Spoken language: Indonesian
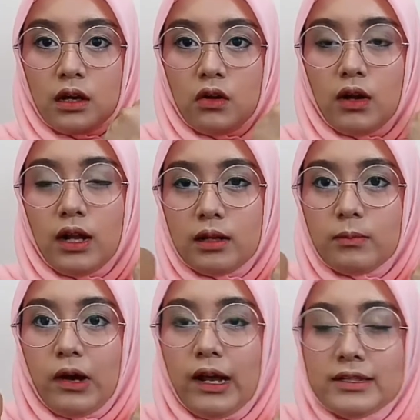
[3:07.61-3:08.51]
kalau
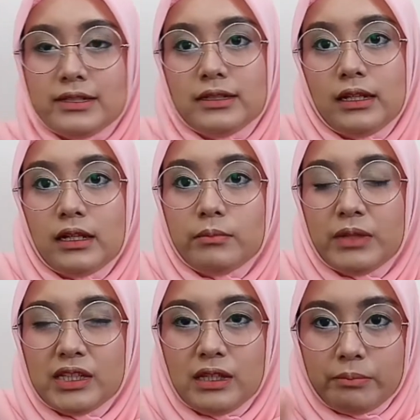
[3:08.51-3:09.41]
kalian mau hasilnya
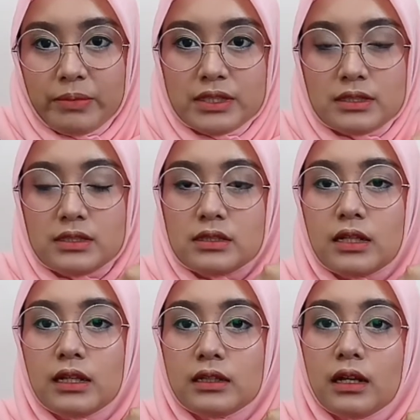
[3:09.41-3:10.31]
lebih tipis
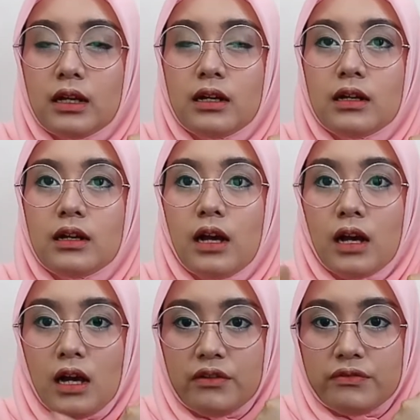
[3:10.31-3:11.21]
dan nggak
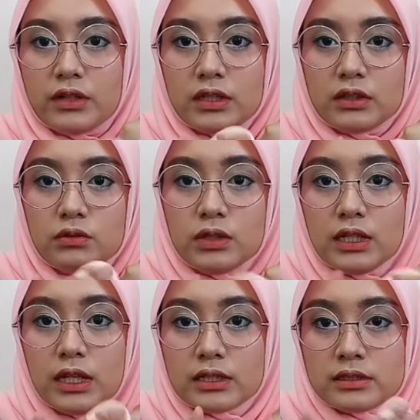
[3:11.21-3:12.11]
nggak cover itu
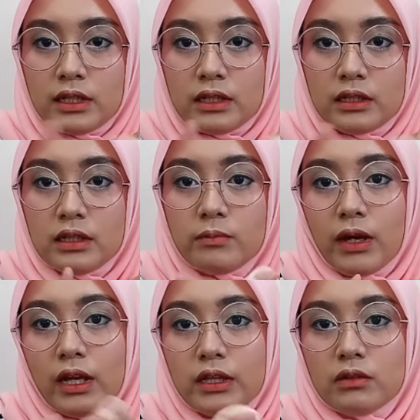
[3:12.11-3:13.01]
digeser jadi
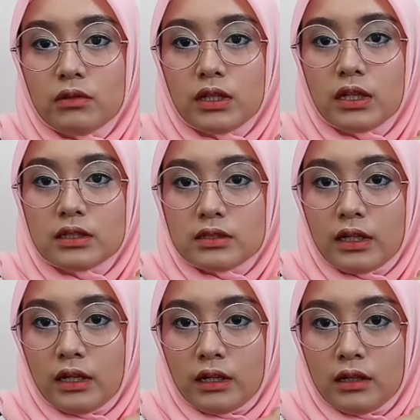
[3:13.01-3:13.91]
makanya itu
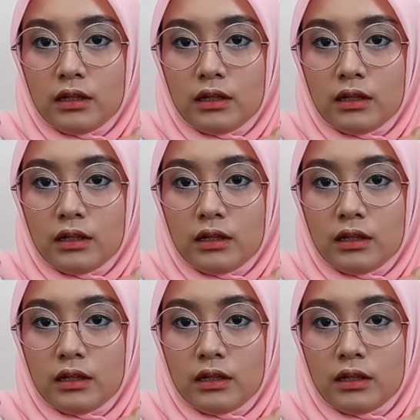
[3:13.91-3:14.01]
digeser